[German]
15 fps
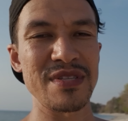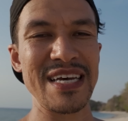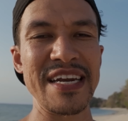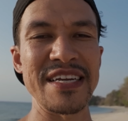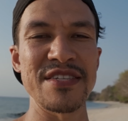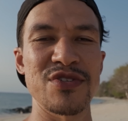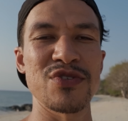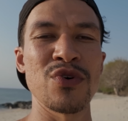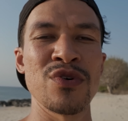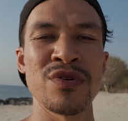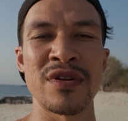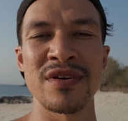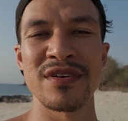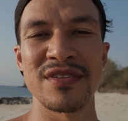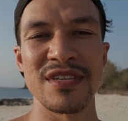eine
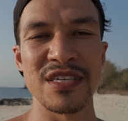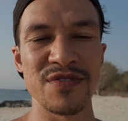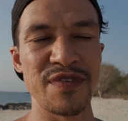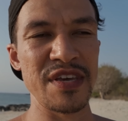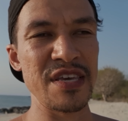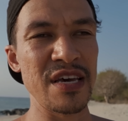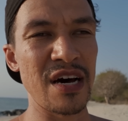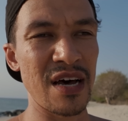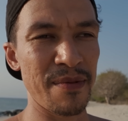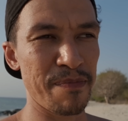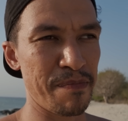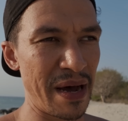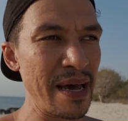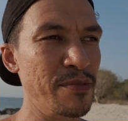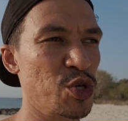Tradition, dass wir hier
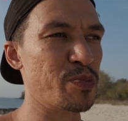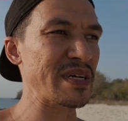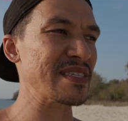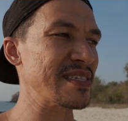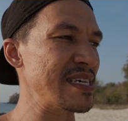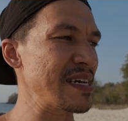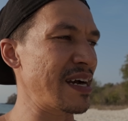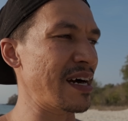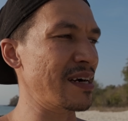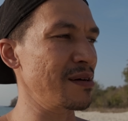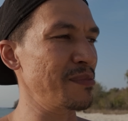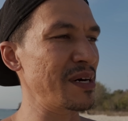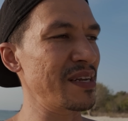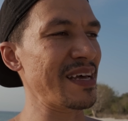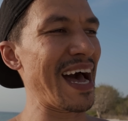beim Spaziergang
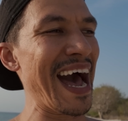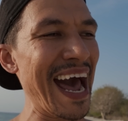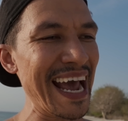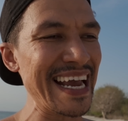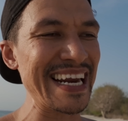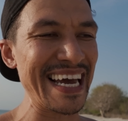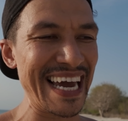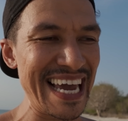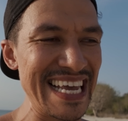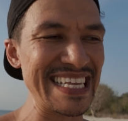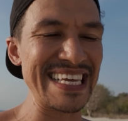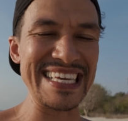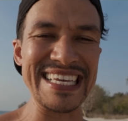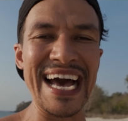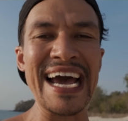immer eine
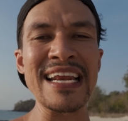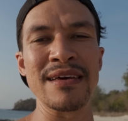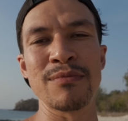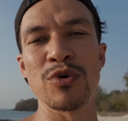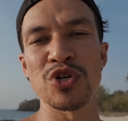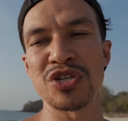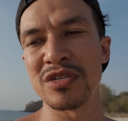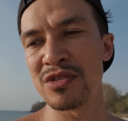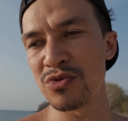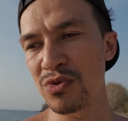richtig geile Muschel